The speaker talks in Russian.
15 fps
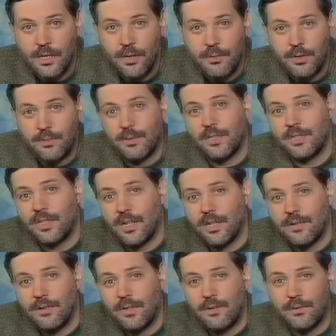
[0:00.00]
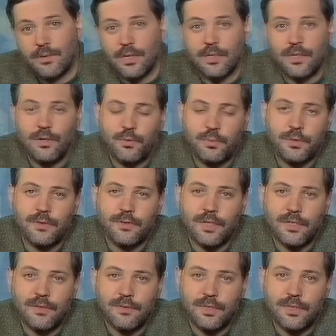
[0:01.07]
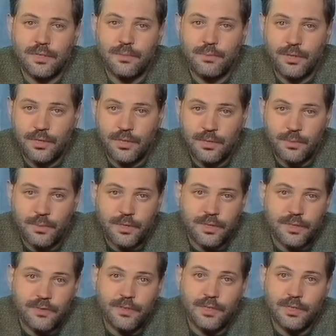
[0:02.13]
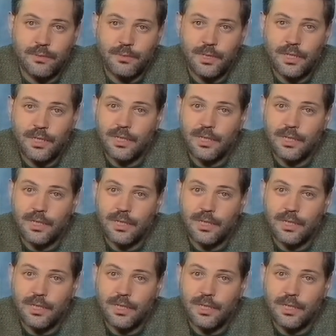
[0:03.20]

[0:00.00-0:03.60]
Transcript: Поэтому я зря говорю, так для общего развития, бисер перед свиньями.